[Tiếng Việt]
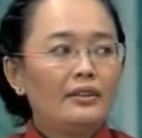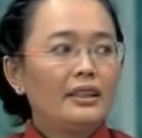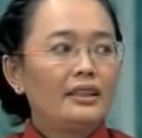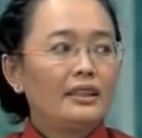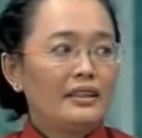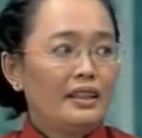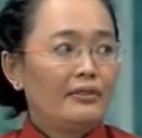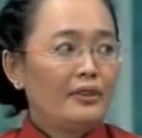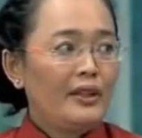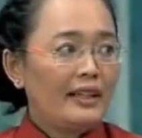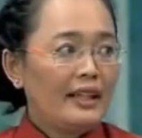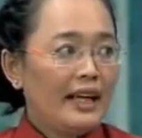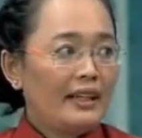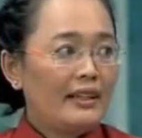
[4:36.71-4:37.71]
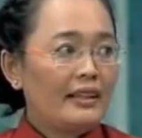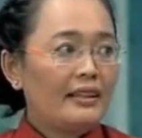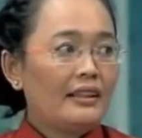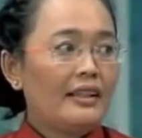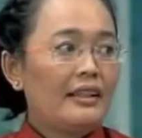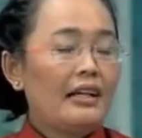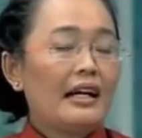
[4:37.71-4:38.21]
chỗ cái trường hợp của anh Thành đó
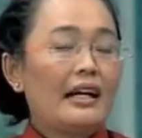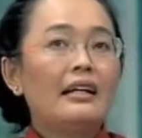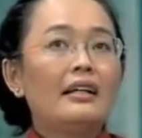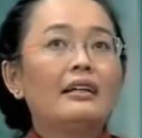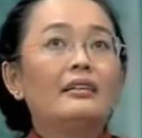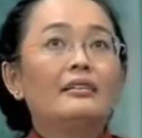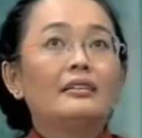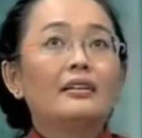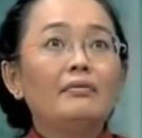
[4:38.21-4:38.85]
có nghĩa là ờ,